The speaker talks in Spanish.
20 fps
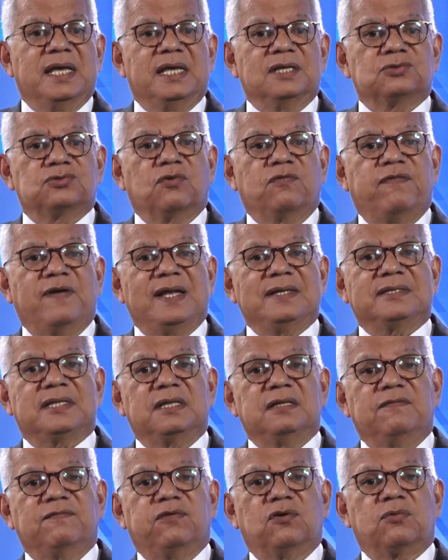en su
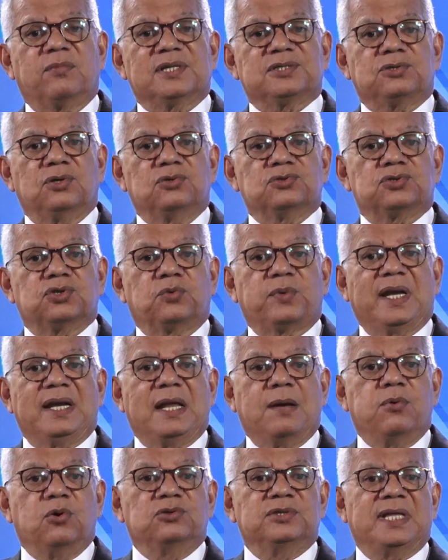falta de información sobre
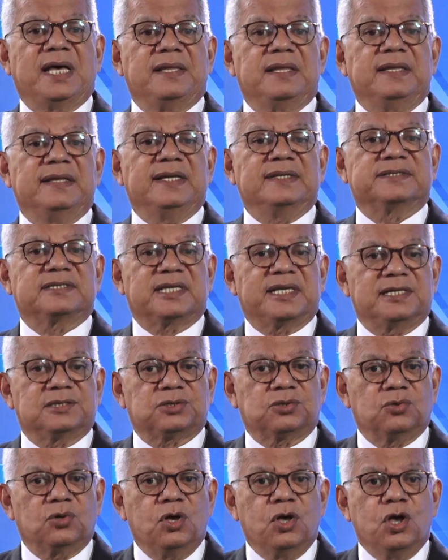las bondades del
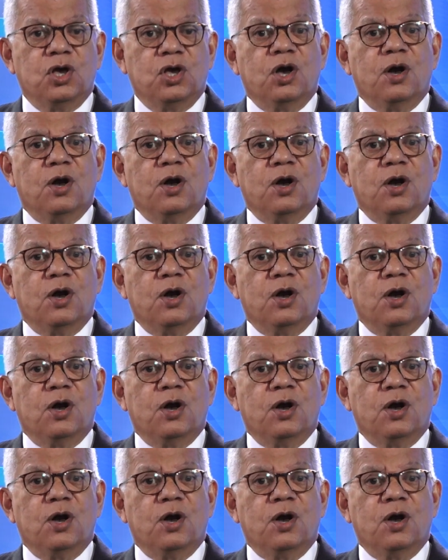sexo,